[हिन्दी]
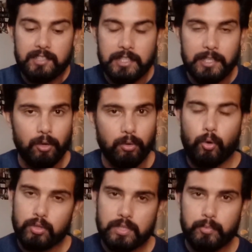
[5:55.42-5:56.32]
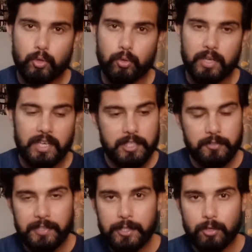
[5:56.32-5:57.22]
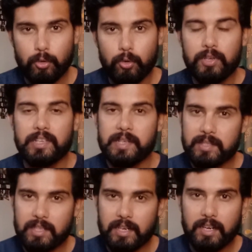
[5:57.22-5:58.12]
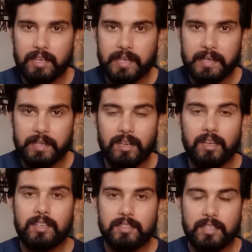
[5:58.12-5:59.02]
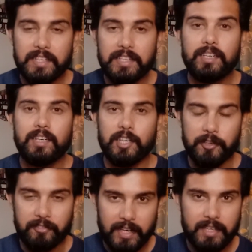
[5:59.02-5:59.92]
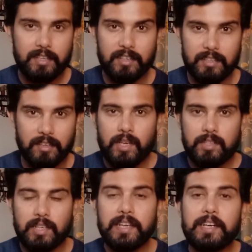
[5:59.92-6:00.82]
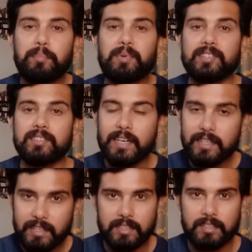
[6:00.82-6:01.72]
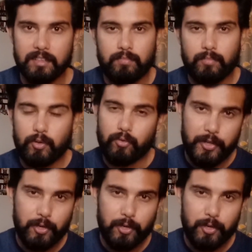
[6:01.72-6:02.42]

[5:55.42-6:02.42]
जी लो और समझो इस वीडियो को किस तरह का टाइटल सही डिफाइन करेगा सही रिप्रेजेंट करेगा और वही